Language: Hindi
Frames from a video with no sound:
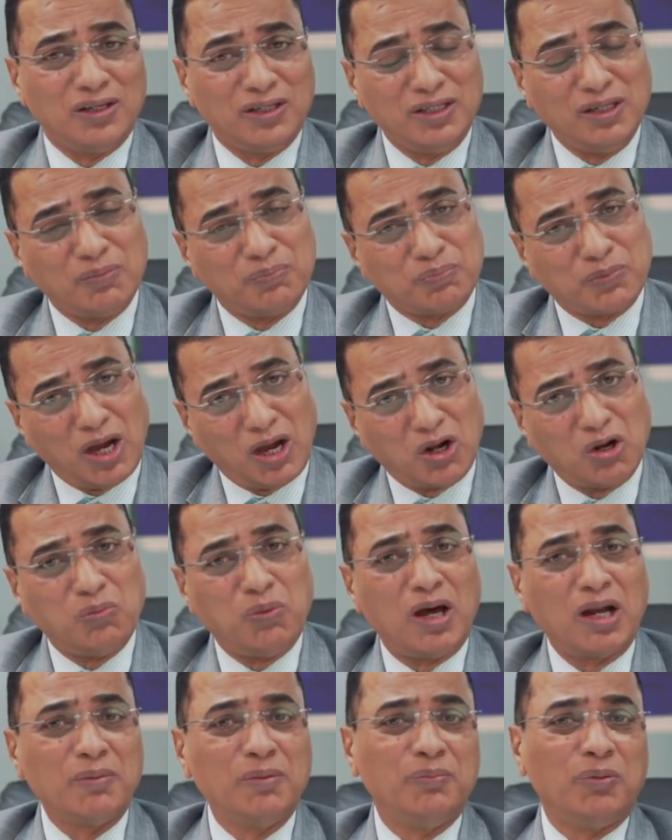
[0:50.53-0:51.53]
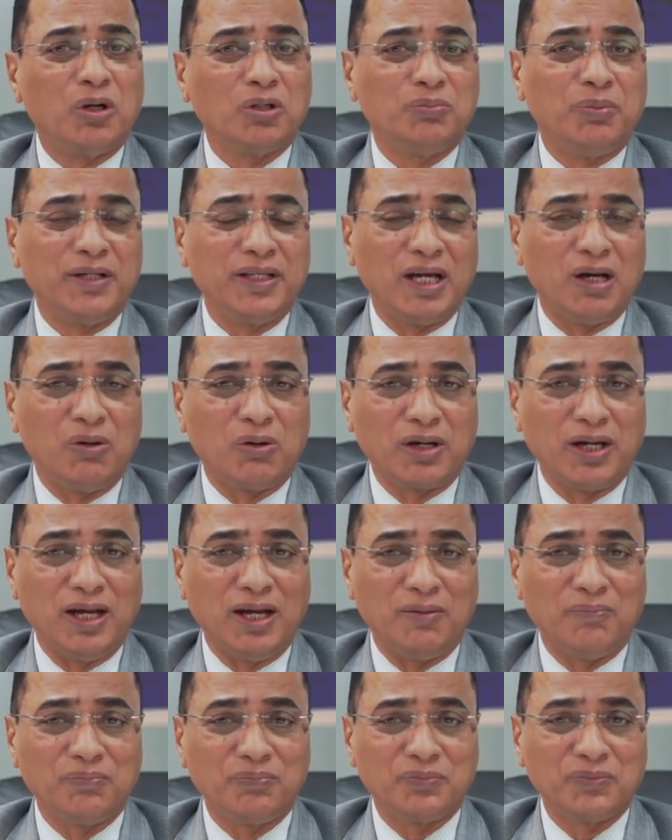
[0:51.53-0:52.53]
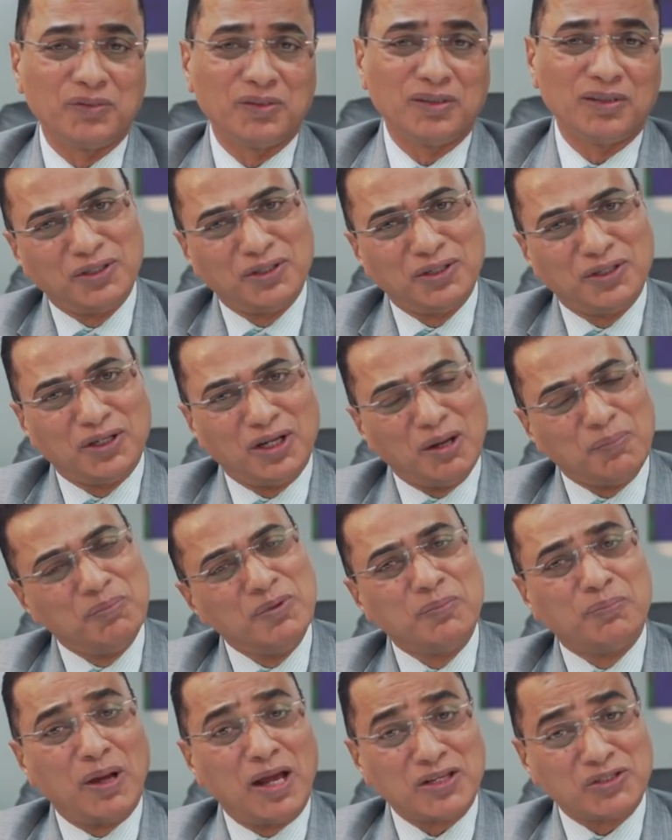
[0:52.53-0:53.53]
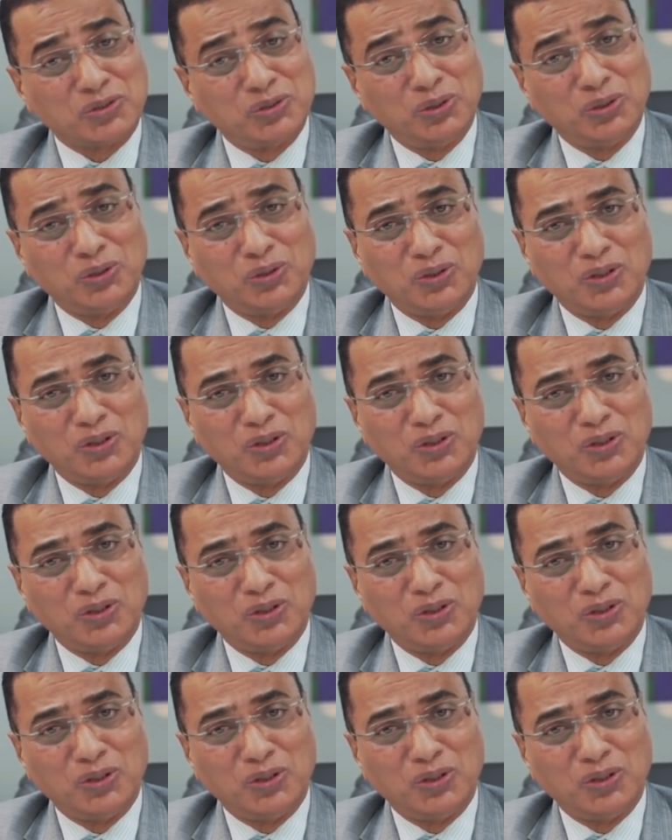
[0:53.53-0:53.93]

ये कारोबार भी बहुत बढ़िया हो गया अपने पास तो